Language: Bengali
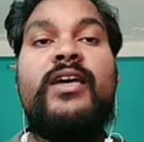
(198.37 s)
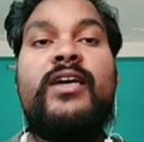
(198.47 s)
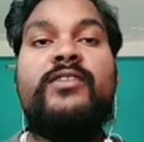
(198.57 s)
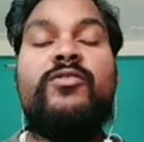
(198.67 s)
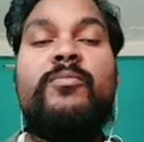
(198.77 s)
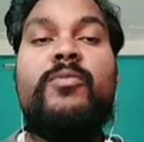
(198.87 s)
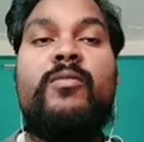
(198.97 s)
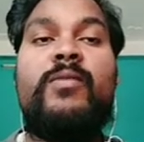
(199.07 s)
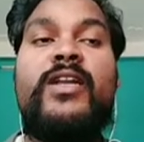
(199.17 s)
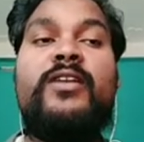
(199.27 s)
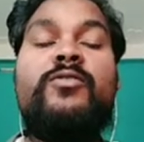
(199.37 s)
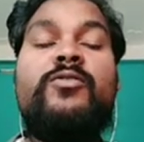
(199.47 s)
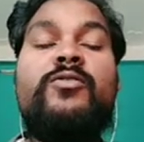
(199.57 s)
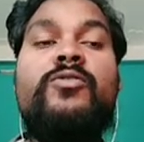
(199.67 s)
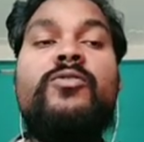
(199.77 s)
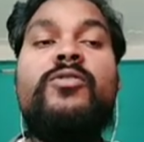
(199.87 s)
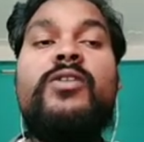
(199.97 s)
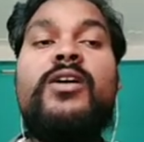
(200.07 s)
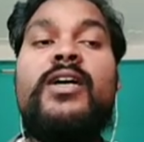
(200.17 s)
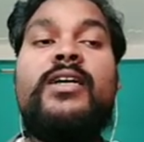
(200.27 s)
এইসব প্রপার্টিগুলো
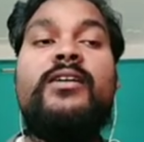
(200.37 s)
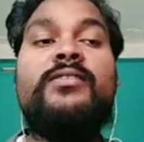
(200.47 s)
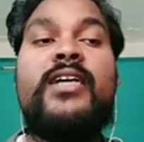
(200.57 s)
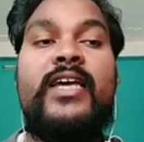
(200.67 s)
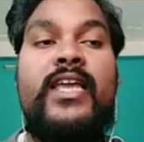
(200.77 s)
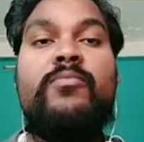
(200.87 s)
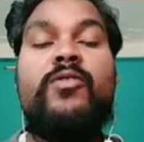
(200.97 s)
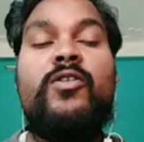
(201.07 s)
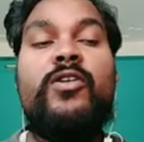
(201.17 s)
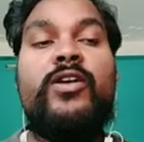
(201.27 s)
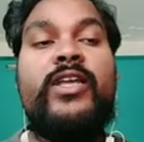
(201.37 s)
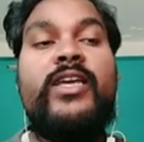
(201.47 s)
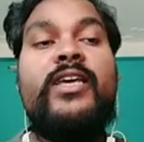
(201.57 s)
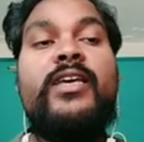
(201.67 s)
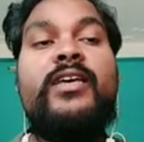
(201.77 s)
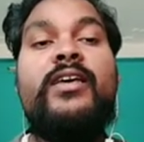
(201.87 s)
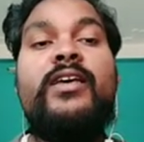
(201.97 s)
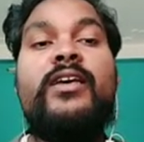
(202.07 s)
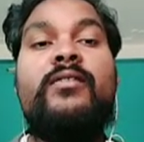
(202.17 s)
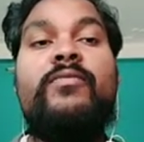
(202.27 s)
হেল্প হ্যাঁ, করে ফর
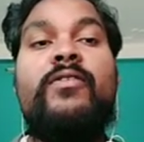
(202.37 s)
বেটার